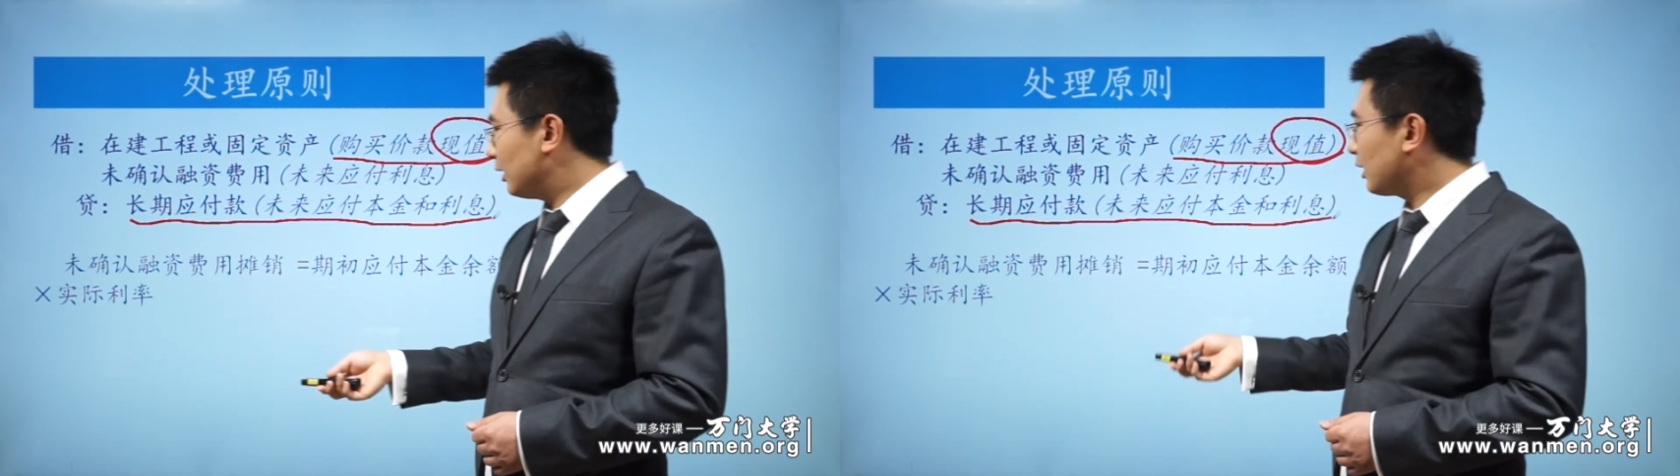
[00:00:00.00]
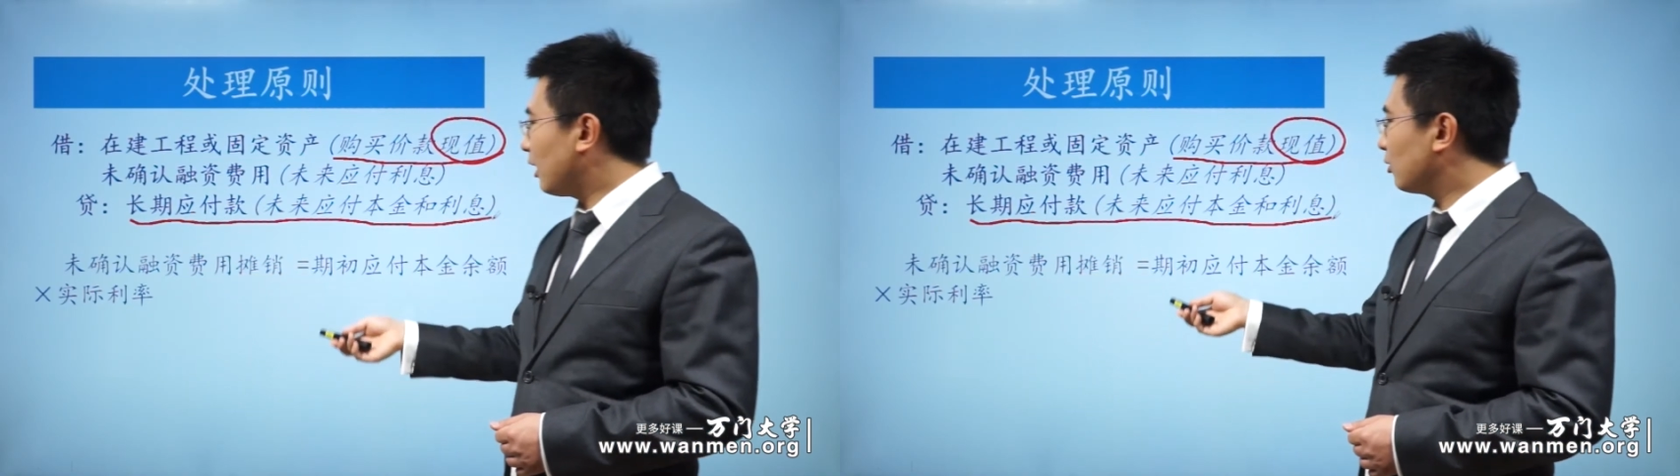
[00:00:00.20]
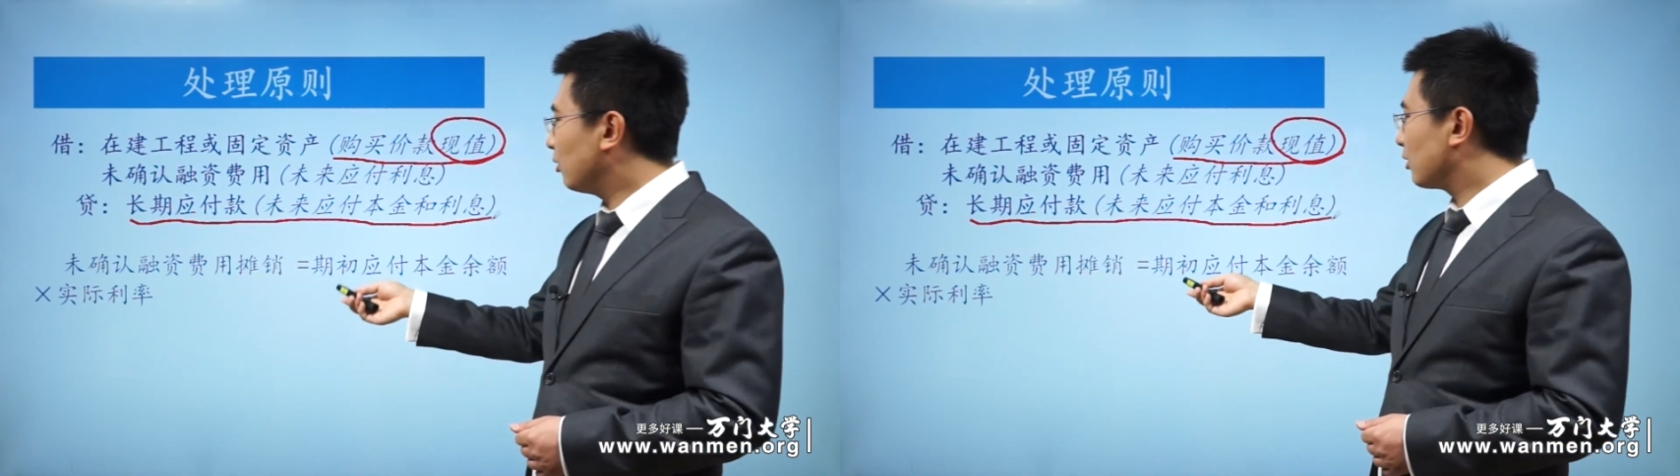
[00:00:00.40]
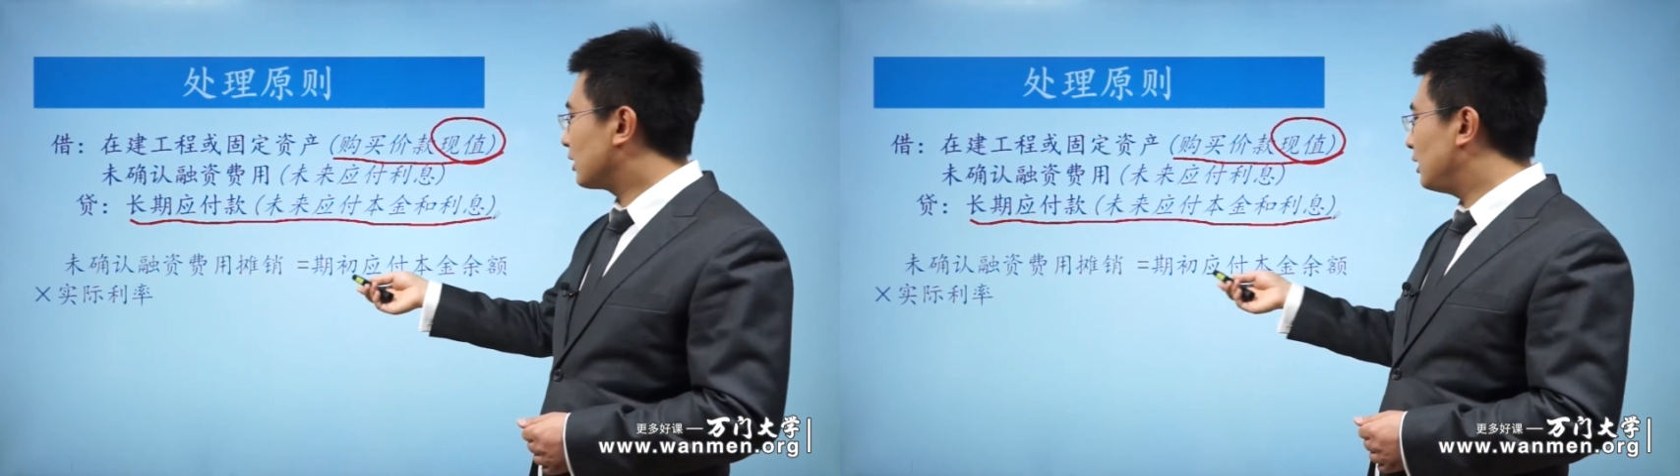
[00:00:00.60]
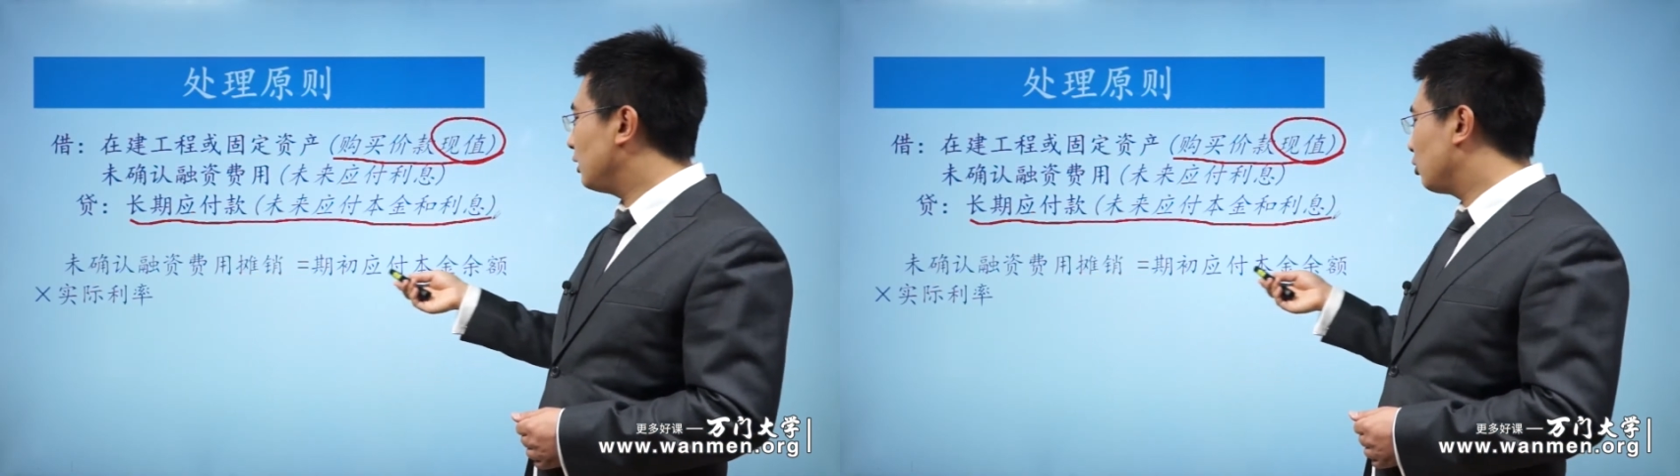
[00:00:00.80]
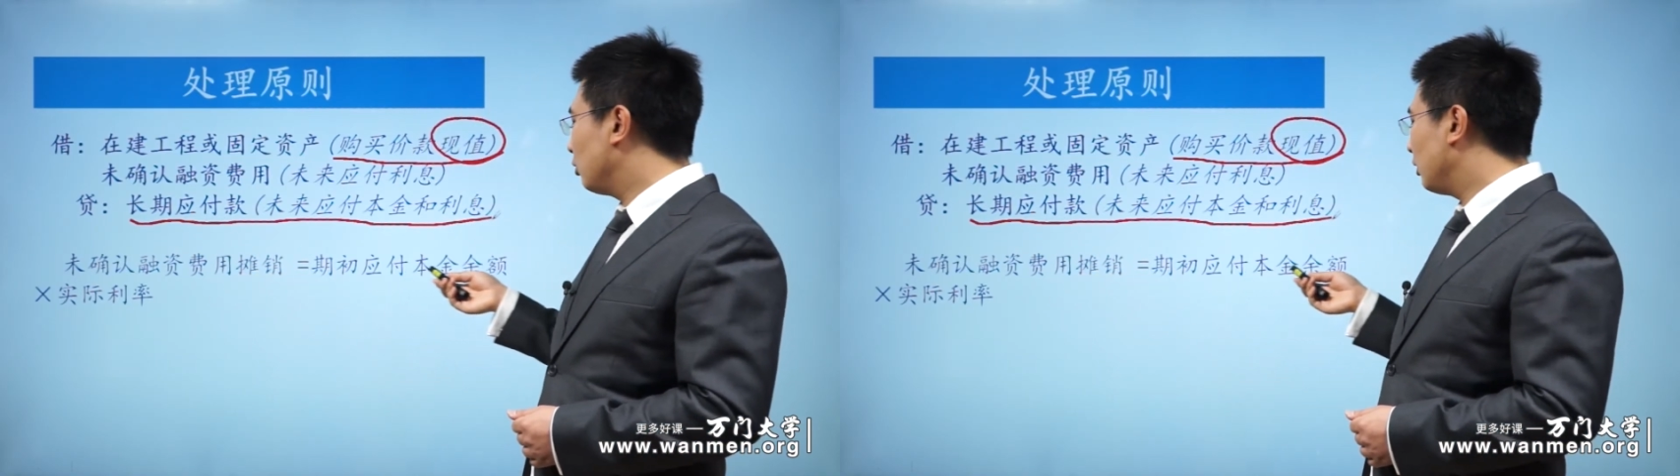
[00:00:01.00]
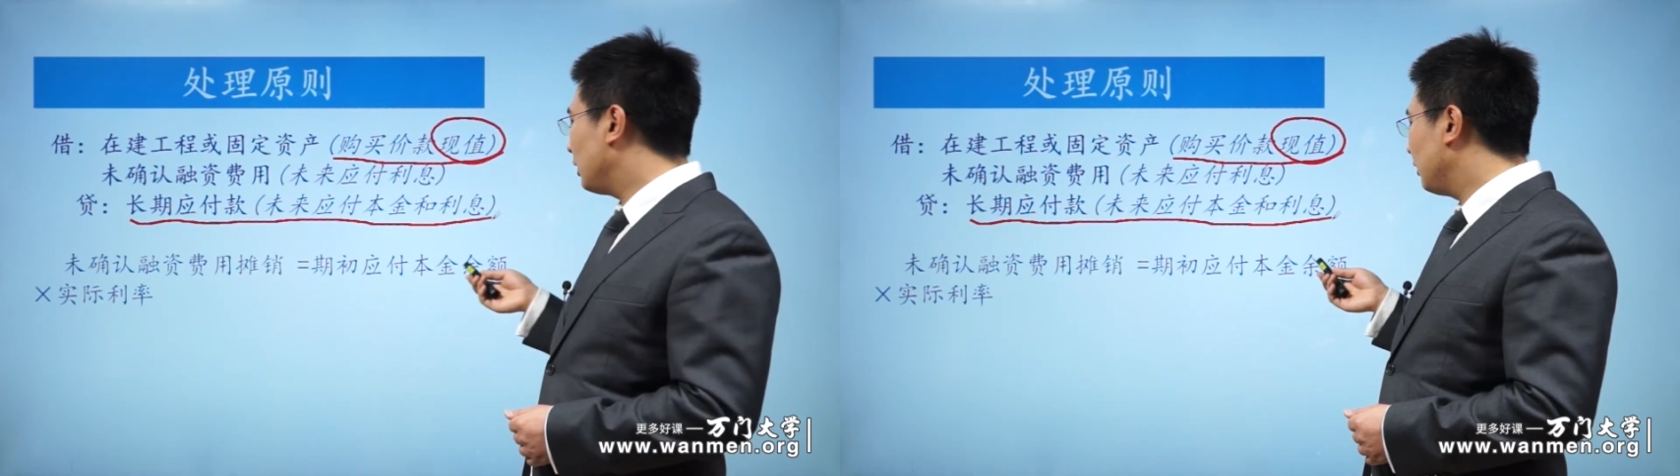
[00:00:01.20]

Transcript: 应当用期初